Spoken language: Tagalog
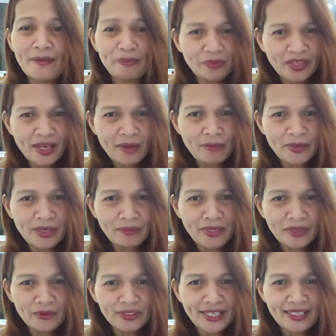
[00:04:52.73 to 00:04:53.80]
kapag meron
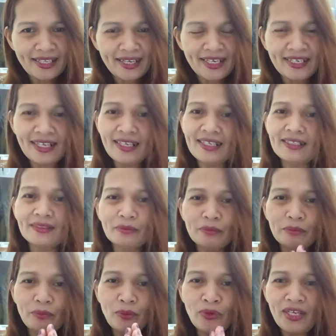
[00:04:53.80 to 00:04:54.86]
tayong narinig,
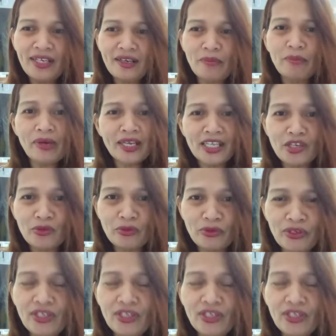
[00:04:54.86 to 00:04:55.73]
purihin ang Panginoon